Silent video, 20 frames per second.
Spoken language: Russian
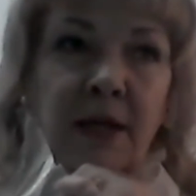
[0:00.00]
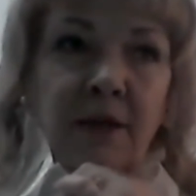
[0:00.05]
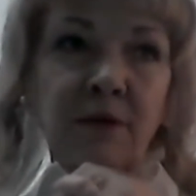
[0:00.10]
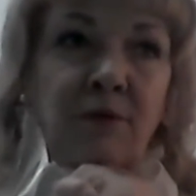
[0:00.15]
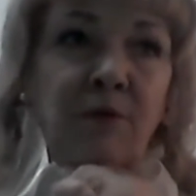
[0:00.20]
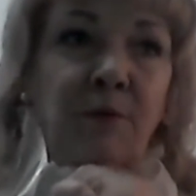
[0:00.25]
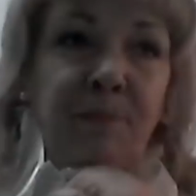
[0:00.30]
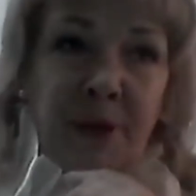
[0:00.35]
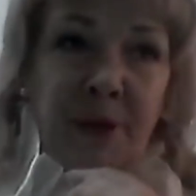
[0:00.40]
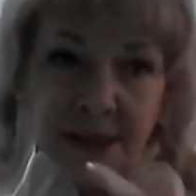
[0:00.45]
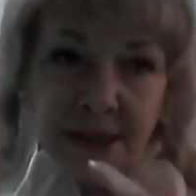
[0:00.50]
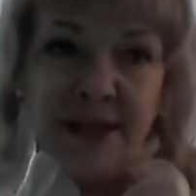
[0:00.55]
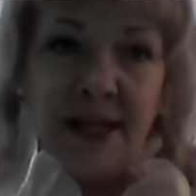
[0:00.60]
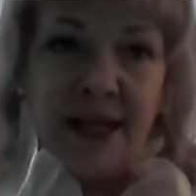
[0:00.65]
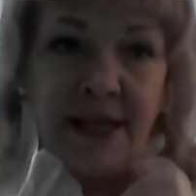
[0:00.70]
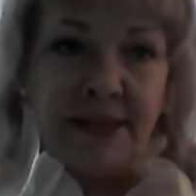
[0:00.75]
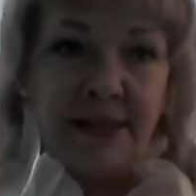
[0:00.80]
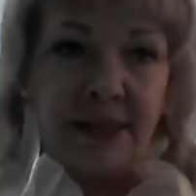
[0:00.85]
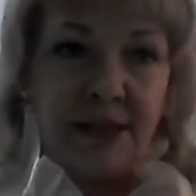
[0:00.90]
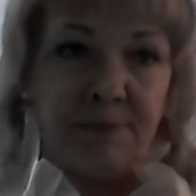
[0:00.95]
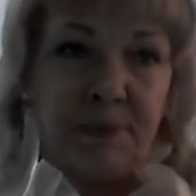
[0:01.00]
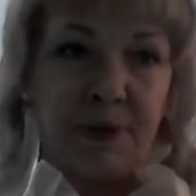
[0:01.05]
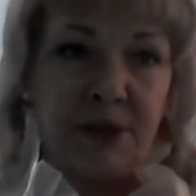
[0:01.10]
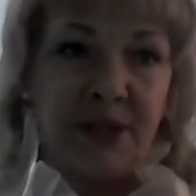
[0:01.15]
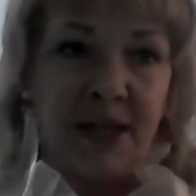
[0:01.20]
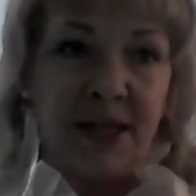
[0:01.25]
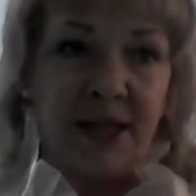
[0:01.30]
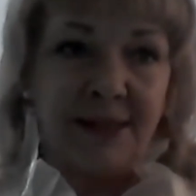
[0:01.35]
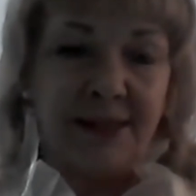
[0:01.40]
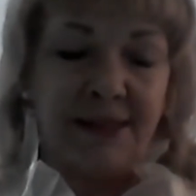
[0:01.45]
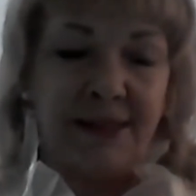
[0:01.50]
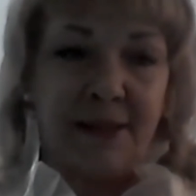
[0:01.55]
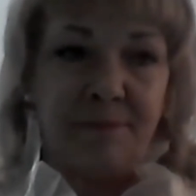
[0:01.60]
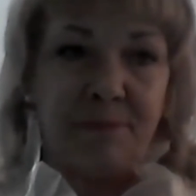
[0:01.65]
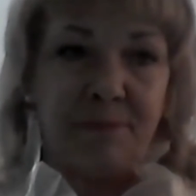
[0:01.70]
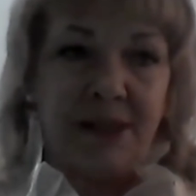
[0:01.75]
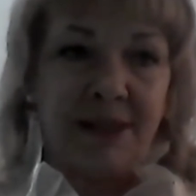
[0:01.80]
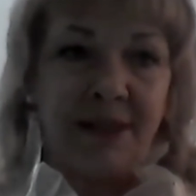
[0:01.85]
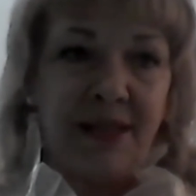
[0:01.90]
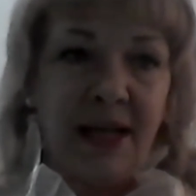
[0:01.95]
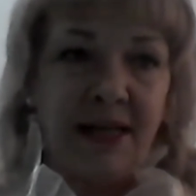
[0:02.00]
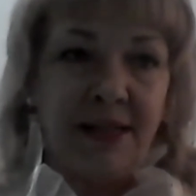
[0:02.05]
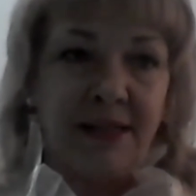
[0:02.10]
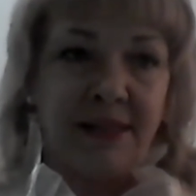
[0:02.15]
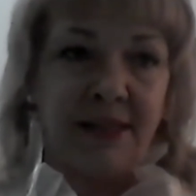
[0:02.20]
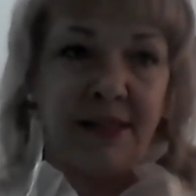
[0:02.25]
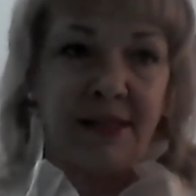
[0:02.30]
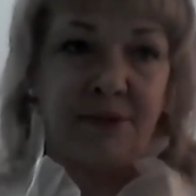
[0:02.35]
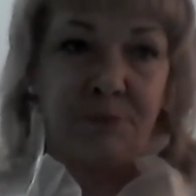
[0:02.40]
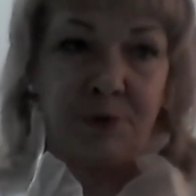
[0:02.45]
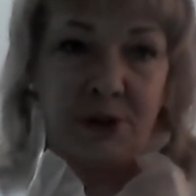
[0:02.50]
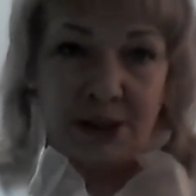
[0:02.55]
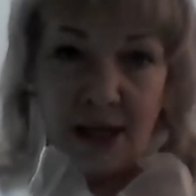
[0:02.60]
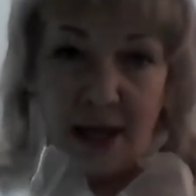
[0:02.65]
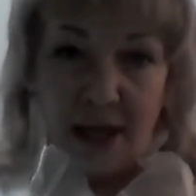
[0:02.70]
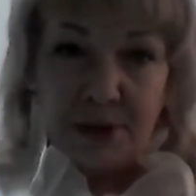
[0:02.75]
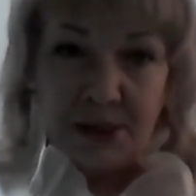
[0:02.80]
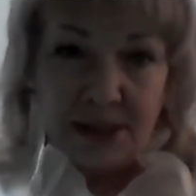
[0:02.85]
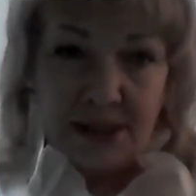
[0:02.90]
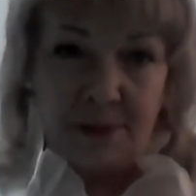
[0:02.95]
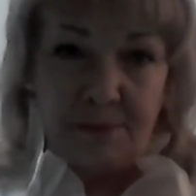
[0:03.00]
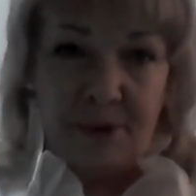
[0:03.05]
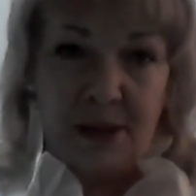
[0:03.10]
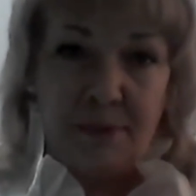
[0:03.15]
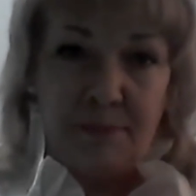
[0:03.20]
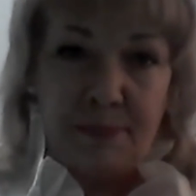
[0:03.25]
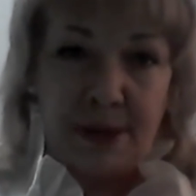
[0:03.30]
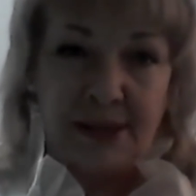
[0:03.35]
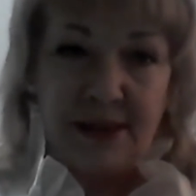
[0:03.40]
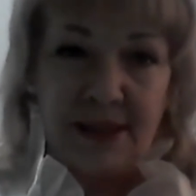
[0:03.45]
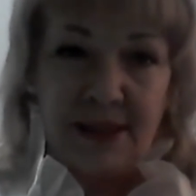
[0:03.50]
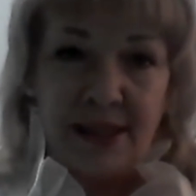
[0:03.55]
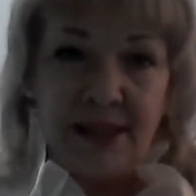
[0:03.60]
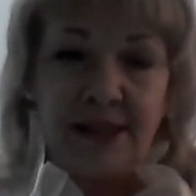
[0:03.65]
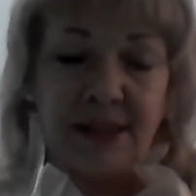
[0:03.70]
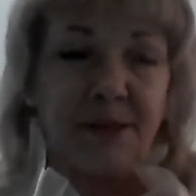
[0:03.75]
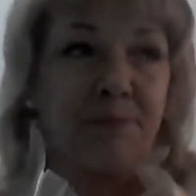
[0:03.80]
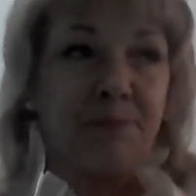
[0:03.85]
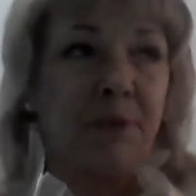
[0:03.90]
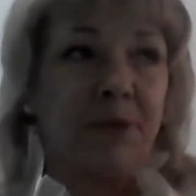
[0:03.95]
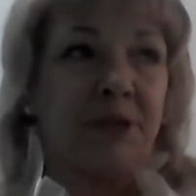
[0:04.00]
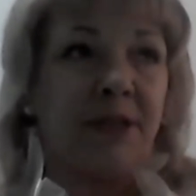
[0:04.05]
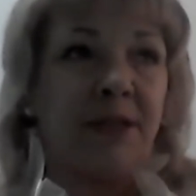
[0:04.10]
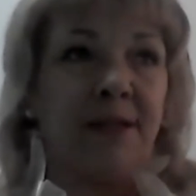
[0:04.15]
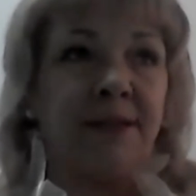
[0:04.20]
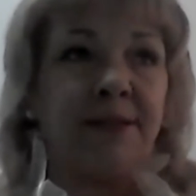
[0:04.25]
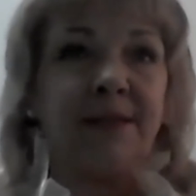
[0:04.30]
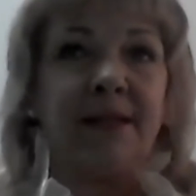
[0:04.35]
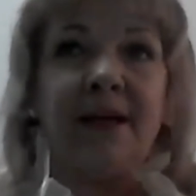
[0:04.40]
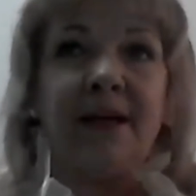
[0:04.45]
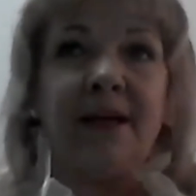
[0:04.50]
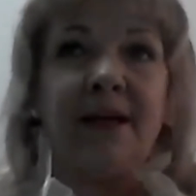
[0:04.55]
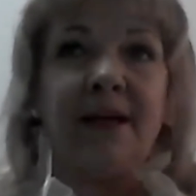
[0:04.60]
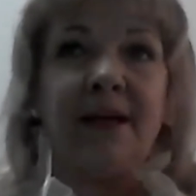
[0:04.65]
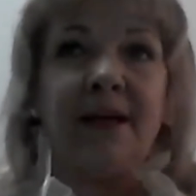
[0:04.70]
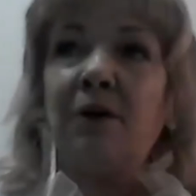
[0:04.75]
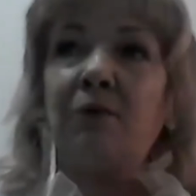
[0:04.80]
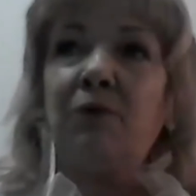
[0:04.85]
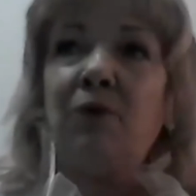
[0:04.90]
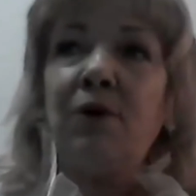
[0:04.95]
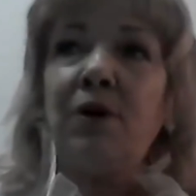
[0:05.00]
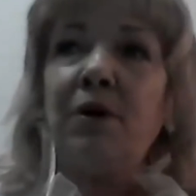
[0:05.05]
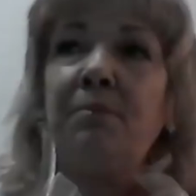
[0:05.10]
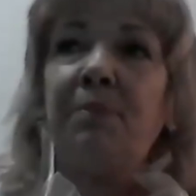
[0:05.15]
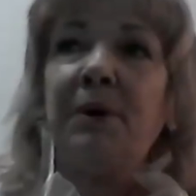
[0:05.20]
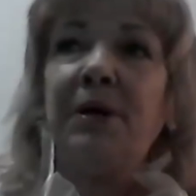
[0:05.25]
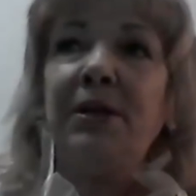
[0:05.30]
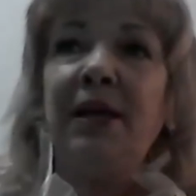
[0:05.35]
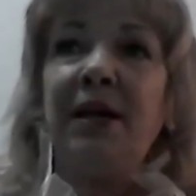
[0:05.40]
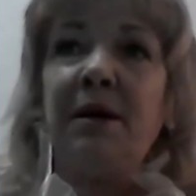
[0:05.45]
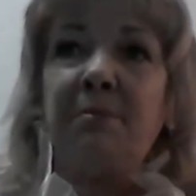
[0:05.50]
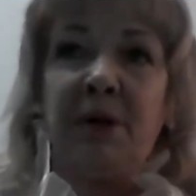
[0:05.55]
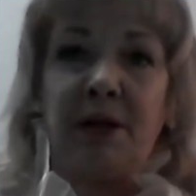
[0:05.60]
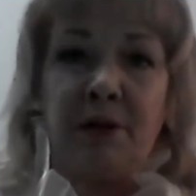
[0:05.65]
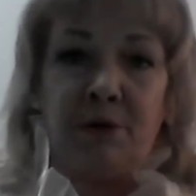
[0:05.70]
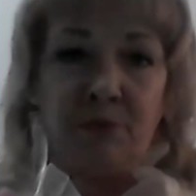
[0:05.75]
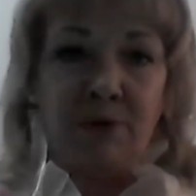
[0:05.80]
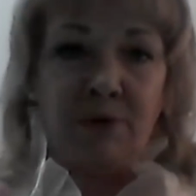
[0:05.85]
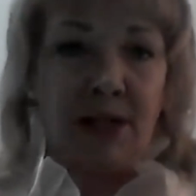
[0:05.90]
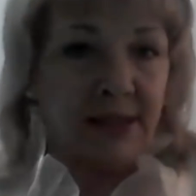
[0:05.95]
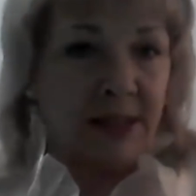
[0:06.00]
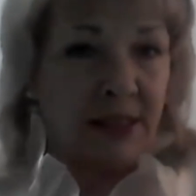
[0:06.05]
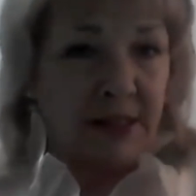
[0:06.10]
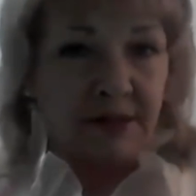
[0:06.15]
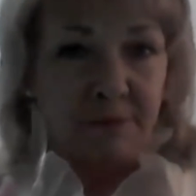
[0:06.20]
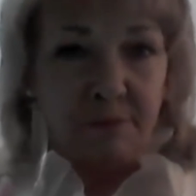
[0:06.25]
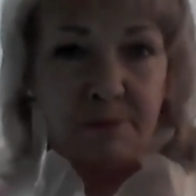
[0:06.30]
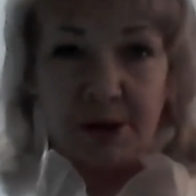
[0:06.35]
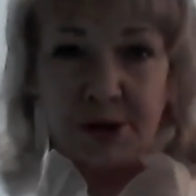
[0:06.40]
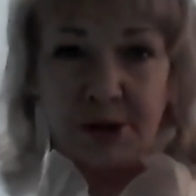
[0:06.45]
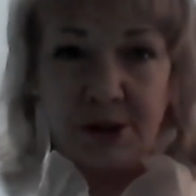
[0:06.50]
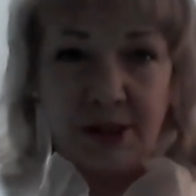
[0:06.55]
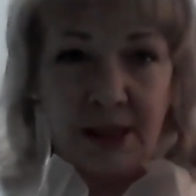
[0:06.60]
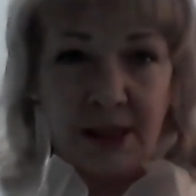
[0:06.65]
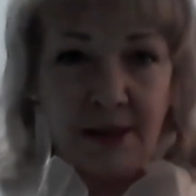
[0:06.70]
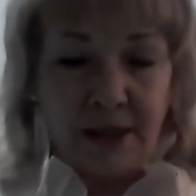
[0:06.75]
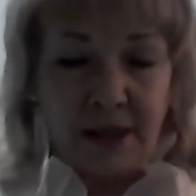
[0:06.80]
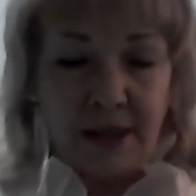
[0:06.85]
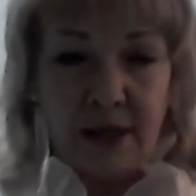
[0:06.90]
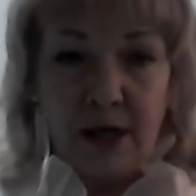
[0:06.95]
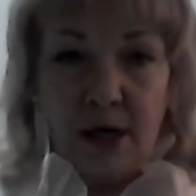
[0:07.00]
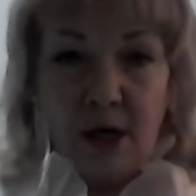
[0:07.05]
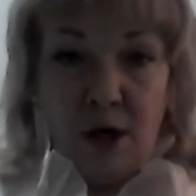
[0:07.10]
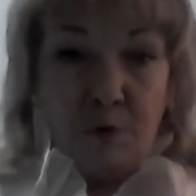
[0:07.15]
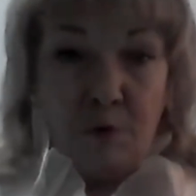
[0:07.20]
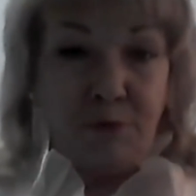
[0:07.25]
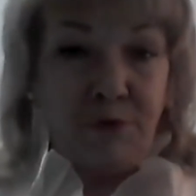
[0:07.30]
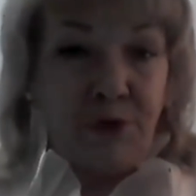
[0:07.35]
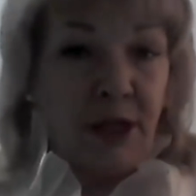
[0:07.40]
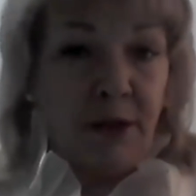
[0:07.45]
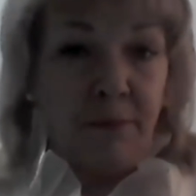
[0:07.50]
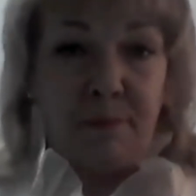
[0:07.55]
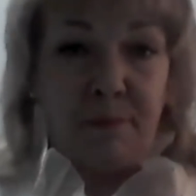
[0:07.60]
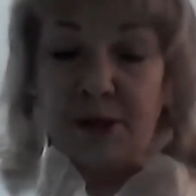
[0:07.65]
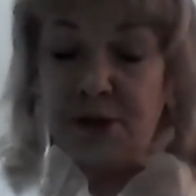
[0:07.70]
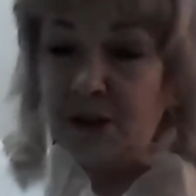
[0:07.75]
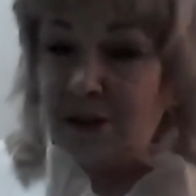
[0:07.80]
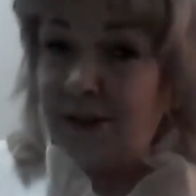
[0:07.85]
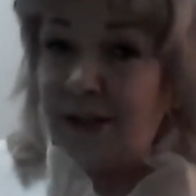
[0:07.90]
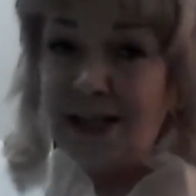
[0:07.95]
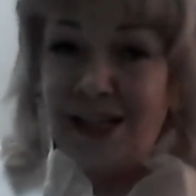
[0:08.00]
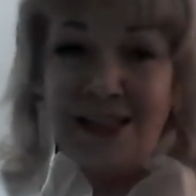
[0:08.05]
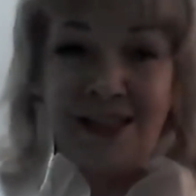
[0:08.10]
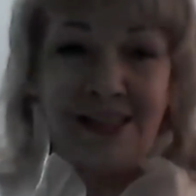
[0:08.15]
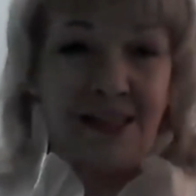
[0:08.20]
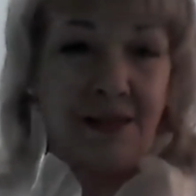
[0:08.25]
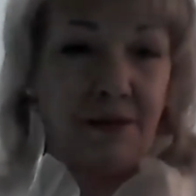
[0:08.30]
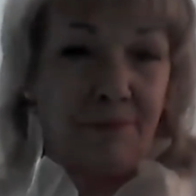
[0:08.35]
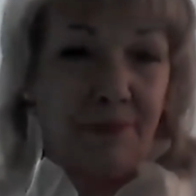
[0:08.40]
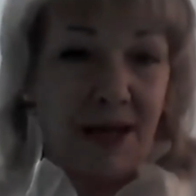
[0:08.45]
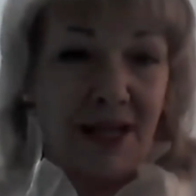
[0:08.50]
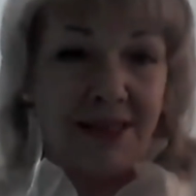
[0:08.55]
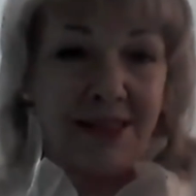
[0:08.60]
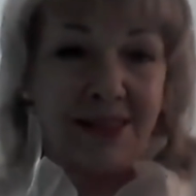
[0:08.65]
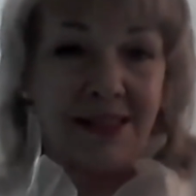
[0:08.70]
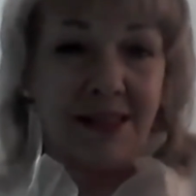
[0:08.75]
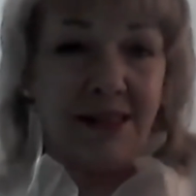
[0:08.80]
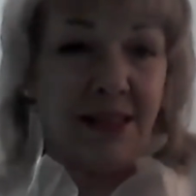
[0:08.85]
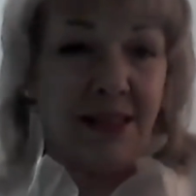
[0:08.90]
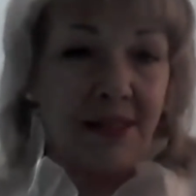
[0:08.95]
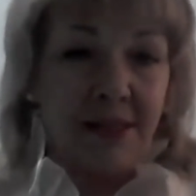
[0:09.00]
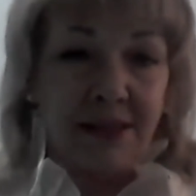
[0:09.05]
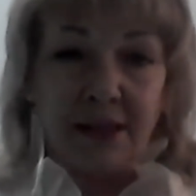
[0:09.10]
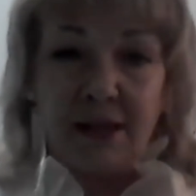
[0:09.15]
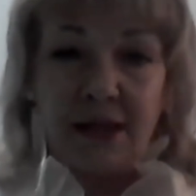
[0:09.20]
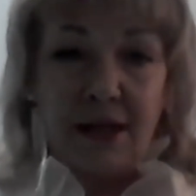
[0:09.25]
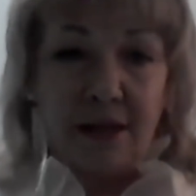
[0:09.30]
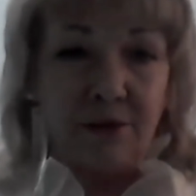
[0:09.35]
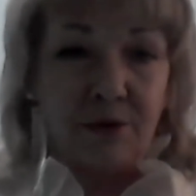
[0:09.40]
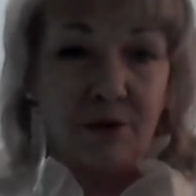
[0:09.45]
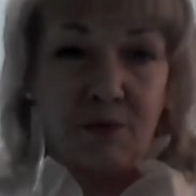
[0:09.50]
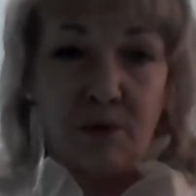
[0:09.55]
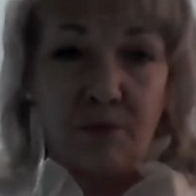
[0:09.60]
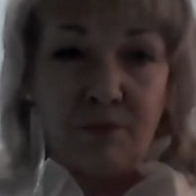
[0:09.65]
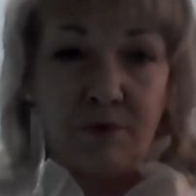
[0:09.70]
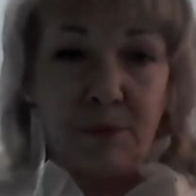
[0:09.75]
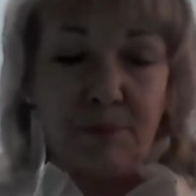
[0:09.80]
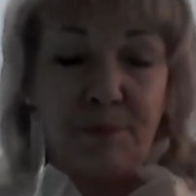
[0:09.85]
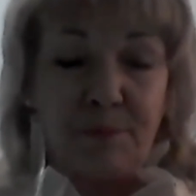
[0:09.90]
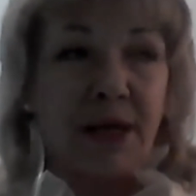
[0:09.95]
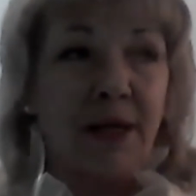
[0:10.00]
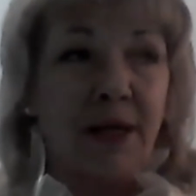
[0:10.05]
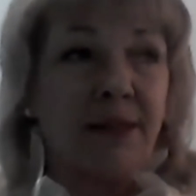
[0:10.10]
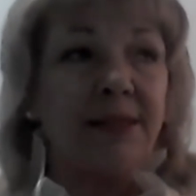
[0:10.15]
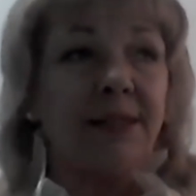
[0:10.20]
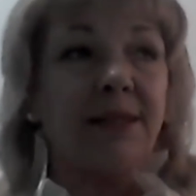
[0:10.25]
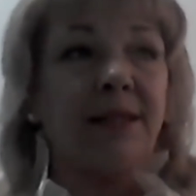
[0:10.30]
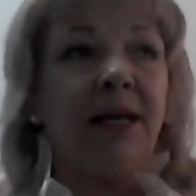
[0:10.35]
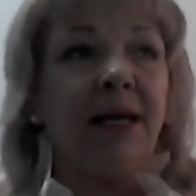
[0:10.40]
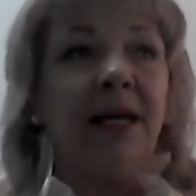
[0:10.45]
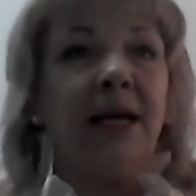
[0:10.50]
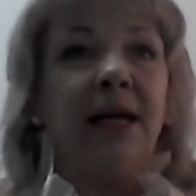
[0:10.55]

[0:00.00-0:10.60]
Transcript: Ну, признайтесь, пожалуйста, признайтесь, вот сами себе признайтесь, пожалуйста, какое бы ни было у нас освобождение, у всех почти 30, 20, 10 лет духовной практики.